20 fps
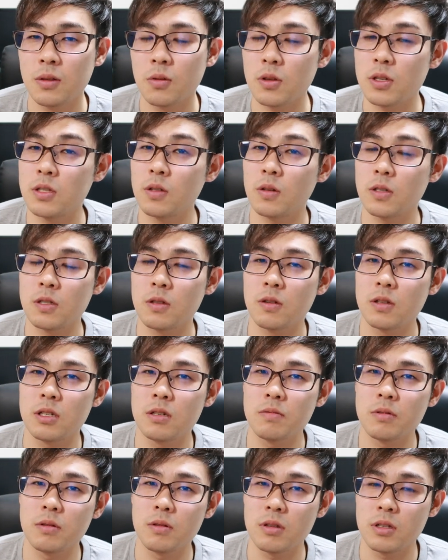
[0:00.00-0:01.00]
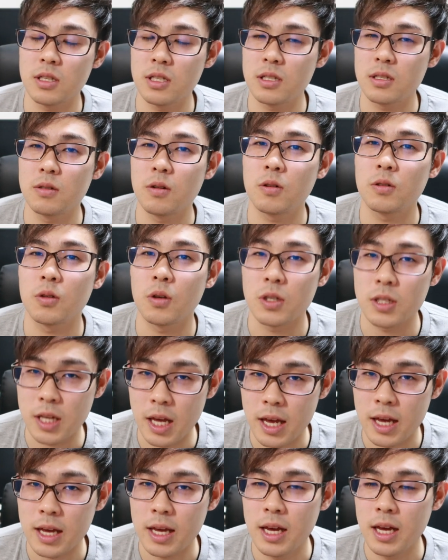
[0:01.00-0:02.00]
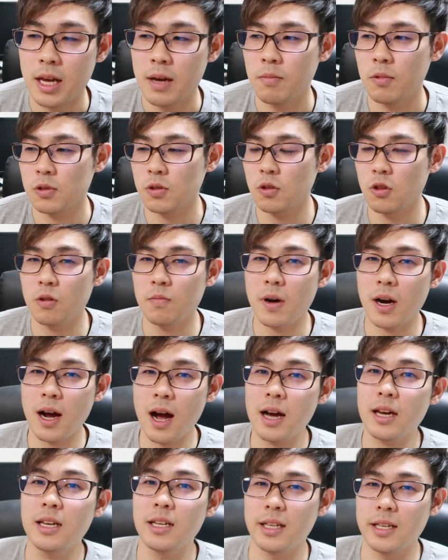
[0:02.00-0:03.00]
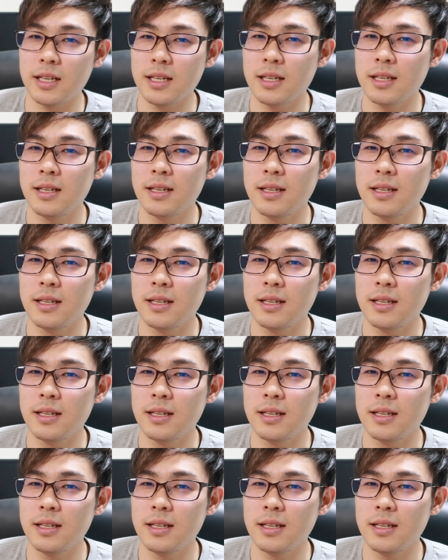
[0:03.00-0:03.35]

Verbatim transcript: 後々の自分の実力としてもうその場限り